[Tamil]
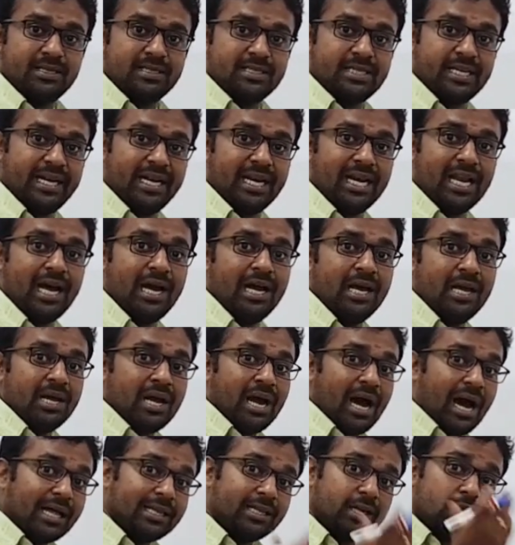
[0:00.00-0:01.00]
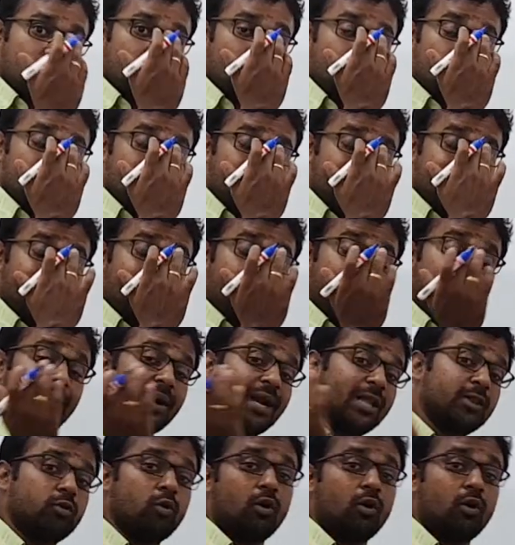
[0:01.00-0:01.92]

சரிங்களா அதற்கு முன்னாடி அவன் பல